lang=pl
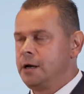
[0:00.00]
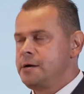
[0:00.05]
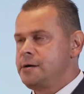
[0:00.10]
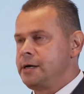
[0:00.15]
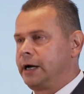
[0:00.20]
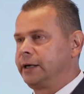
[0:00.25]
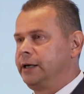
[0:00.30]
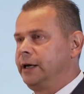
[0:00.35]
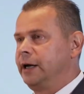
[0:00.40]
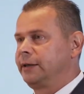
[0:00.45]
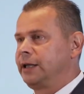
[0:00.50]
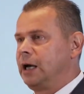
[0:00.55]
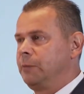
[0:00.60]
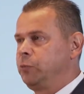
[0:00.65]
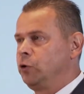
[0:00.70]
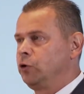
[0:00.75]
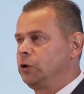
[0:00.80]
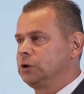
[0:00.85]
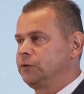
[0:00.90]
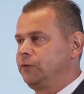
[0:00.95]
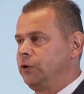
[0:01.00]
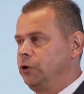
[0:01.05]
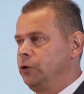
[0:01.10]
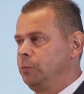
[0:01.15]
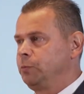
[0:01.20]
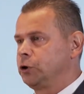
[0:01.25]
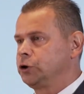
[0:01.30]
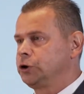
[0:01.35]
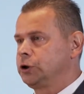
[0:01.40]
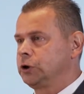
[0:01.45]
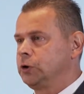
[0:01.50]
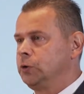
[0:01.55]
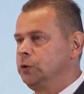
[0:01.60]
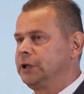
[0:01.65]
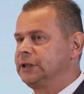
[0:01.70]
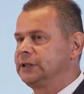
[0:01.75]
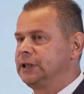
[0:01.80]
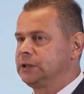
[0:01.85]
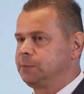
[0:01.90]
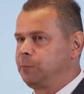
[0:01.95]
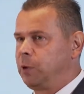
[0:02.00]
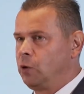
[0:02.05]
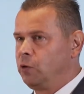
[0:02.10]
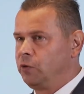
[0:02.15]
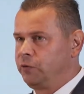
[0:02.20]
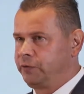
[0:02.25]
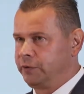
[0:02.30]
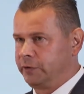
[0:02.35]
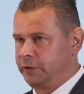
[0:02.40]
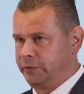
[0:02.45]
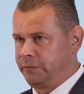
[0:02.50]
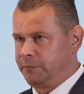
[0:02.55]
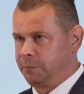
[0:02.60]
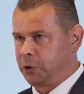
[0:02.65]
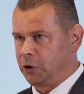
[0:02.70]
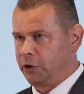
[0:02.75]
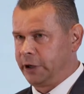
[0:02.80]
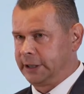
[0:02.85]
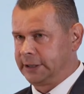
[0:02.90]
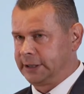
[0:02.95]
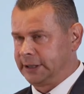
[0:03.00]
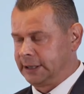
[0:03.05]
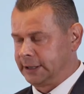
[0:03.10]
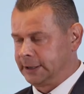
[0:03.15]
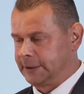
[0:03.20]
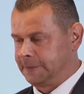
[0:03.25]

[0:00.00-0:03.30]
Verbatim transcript: jak i etapu rozwoju poszczególnych zespołów e, w projektach.